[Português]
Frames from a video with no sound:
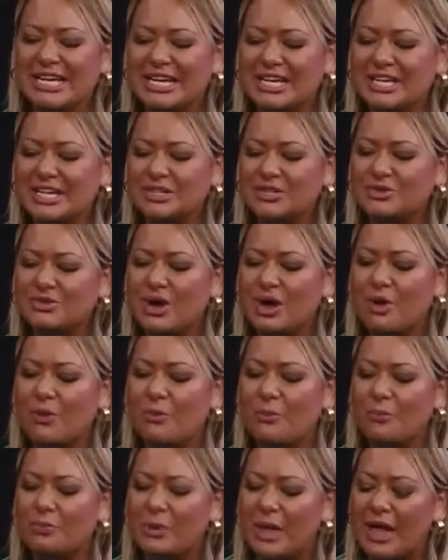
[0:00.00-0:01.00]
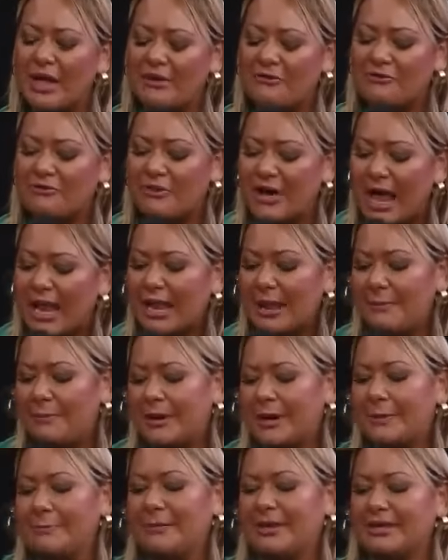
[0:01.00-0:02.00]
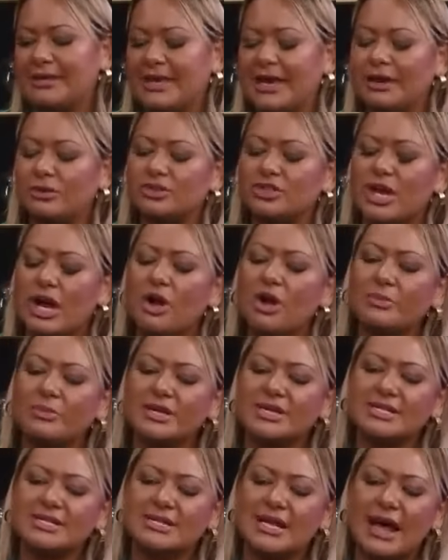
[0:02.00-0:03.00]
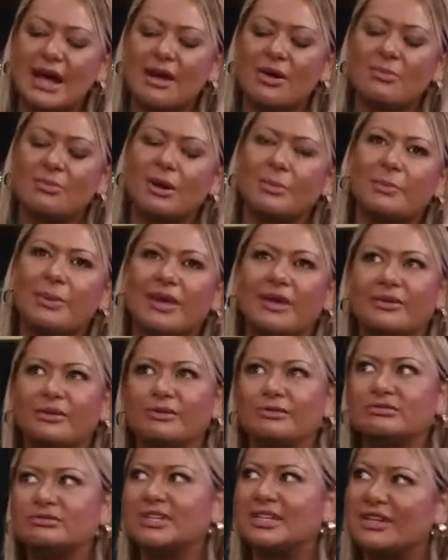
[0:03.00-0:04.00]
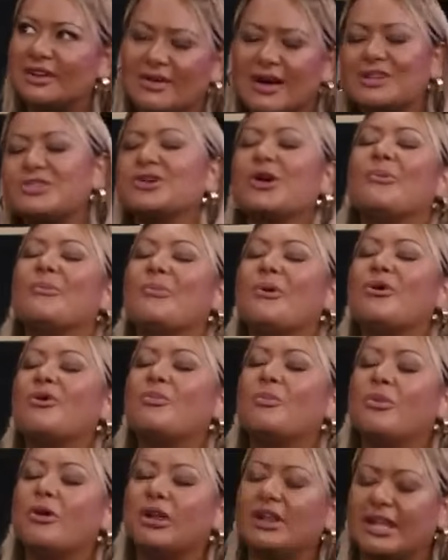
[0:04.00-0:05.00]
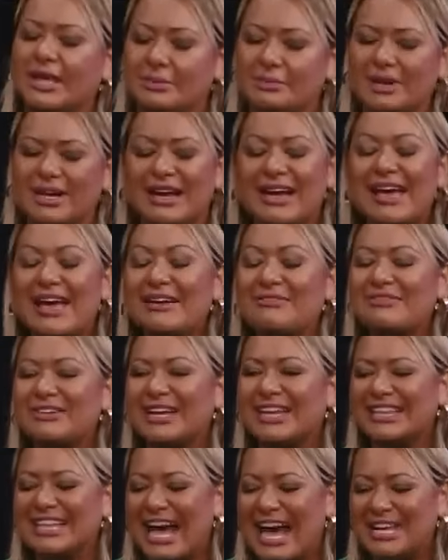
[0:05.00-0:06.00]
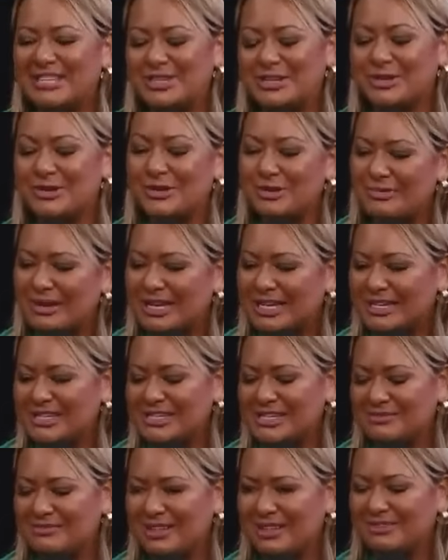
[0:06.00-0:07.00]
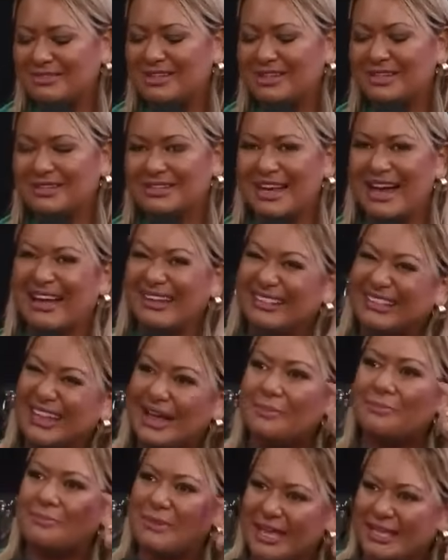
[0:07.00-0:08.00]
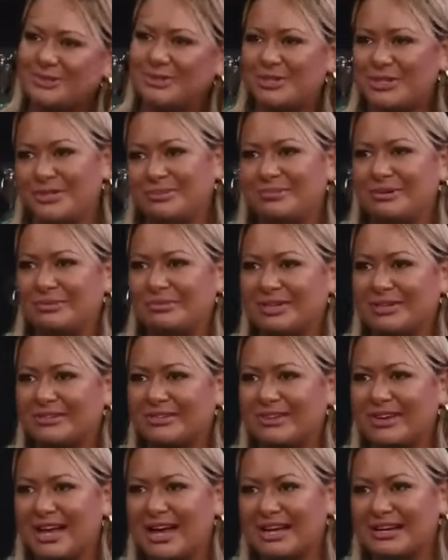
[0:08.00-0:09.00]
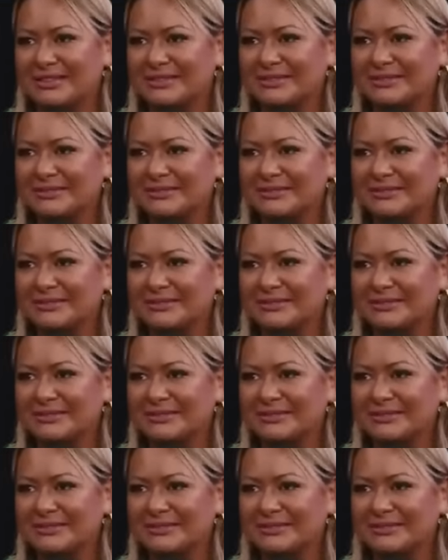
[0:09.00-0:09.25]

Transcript: E, João, fala para mim, quero já começar com uma pergunta que eu acho que é um pouco polêmica. É Opa. verdade que o emagrecimento ele tá na mente em primeiro lugar?